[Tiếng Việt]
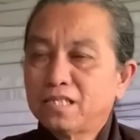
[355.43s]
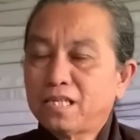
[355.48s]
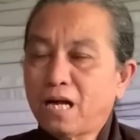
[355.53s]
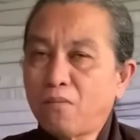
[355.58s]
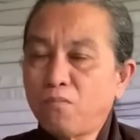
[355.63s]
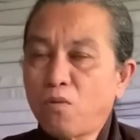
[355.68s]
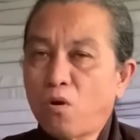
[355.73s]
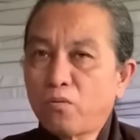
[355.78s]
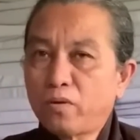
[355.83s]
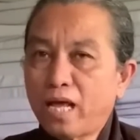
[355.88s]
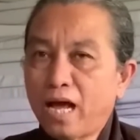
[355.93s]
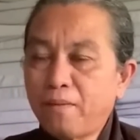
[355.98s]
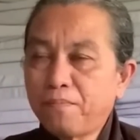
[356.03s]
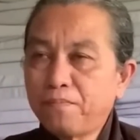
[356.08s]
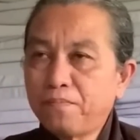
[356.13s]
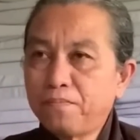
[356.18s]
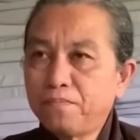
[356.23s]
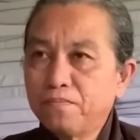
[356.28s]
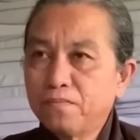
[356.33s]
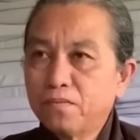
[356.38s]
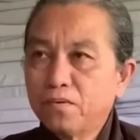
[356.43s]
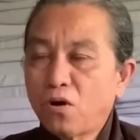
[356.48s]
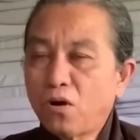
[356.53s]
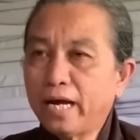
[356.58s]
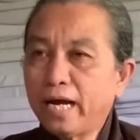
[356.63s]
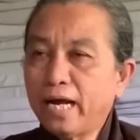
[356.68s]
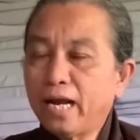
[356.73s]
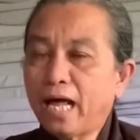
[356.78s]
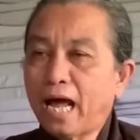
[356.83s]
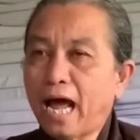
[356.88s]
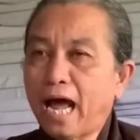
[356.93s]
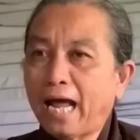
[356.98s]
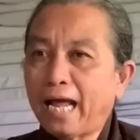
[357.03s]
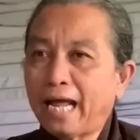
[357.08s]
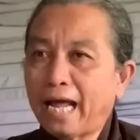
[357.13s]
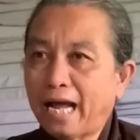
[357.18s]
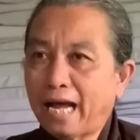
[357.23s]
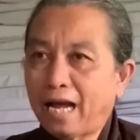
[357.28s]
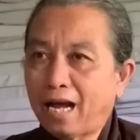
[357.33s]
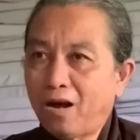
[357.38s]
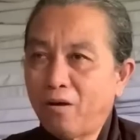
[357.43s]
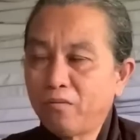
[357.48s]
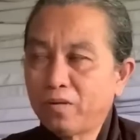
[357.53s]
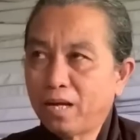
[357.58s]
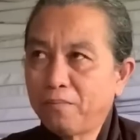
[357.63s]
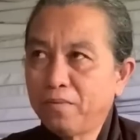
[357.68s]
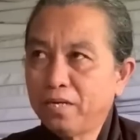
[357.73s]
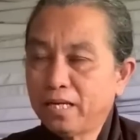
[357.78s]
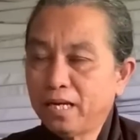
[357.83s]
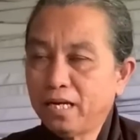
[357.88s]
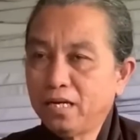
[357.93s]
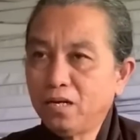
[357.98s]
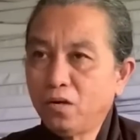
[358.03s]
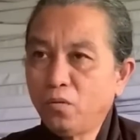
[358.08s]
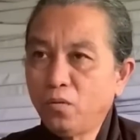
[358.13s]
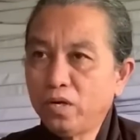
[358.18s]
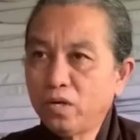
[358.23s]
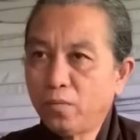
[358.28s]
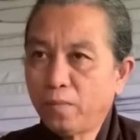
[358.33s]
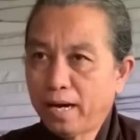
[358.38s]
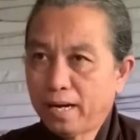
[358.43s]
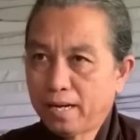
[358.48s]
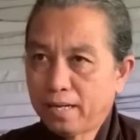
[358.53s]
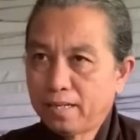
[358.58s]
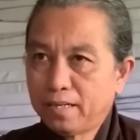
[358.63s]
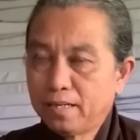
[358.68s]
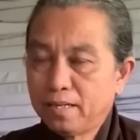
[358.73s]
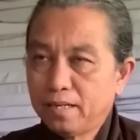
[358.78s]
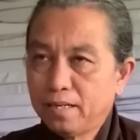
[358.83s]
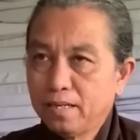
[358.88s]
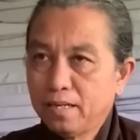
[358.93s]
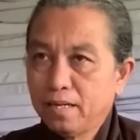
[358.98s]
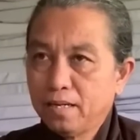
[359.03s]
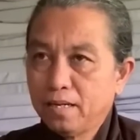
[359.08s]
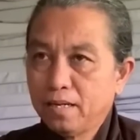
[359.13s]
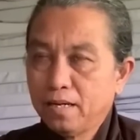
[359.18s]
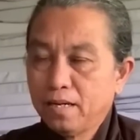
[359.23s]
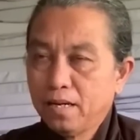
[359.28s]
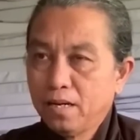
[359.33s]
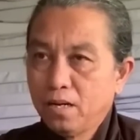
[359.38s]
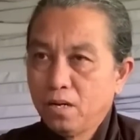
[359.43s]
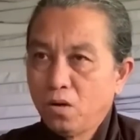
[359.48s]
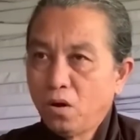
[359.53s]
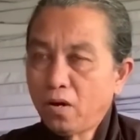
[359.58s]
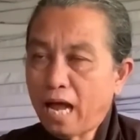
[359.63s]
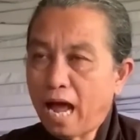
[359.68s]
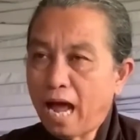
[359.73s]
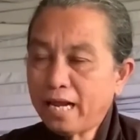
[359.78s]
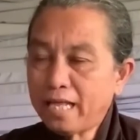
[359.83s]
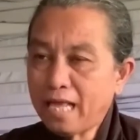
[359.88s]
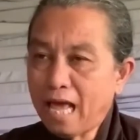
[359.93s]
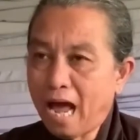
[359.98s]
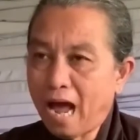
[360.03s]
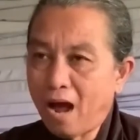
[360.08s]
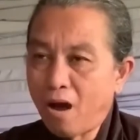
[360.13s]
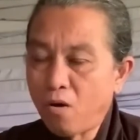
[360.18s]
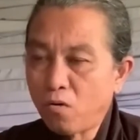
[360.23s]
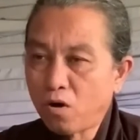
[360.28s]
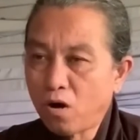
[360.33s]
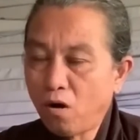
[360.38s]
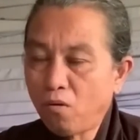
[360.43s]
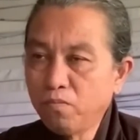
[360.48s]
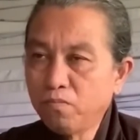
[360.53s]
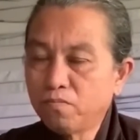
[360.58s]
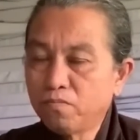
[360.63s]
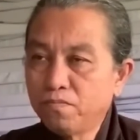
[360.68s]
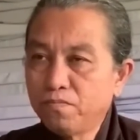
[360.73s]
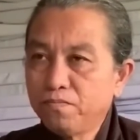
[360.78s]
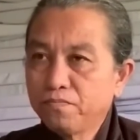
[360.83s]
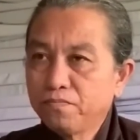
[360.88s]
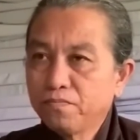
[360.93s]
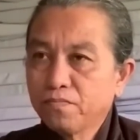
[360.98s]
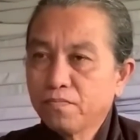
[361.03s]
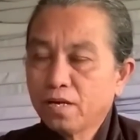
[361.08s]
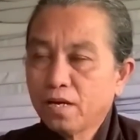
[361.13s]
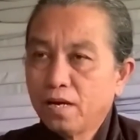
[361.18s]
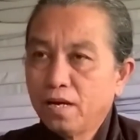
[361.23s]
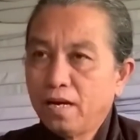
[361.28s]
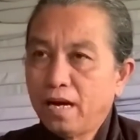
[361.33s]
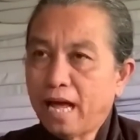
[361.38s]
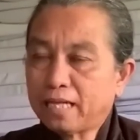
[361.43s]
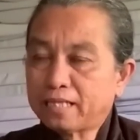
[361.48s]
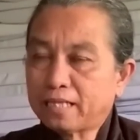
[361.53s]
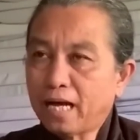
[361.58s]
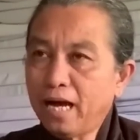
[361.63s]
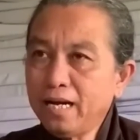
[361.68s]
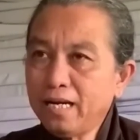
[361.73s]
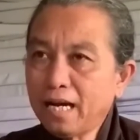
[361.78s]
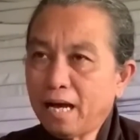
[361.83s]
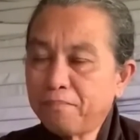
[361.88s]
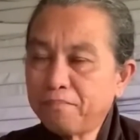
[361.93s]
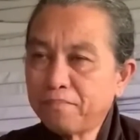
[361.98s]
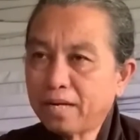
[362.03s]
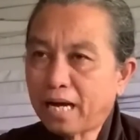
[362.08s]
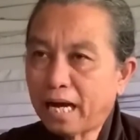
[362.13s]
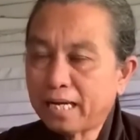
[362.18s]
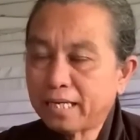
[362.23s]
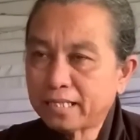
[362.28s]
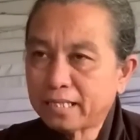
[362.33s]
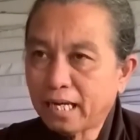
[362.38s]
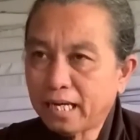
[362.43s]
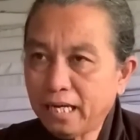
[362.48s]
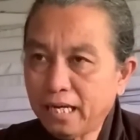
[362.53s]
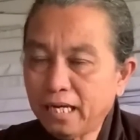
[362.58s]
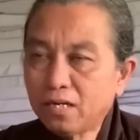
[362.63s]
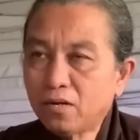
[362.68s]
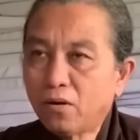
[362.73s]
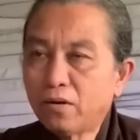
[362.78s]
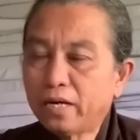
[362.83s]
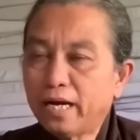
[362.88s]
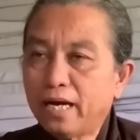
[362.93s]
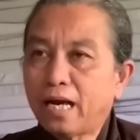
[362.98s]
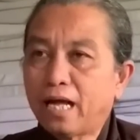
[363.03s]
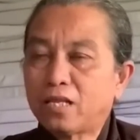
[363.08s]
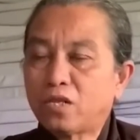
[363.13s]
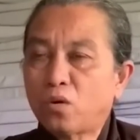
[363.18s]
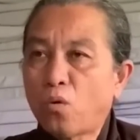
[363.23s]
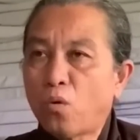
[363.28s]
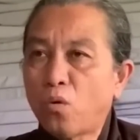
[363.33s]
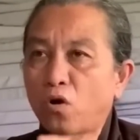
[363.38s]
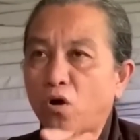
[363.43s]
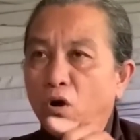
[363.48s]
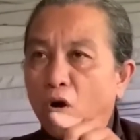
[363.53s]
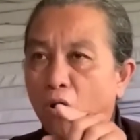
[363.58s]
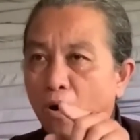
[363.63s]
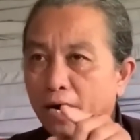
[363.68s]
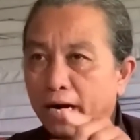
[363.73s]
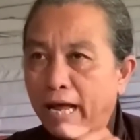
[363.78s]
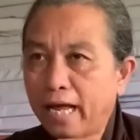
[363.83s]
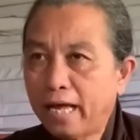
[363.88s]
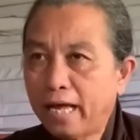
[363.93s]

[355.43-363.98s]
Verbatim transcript: trong một giáp có nghĩa là 2019 đó quý cô bác nó đã vào khung là tới năm canh tí có nghĩa là chuột còn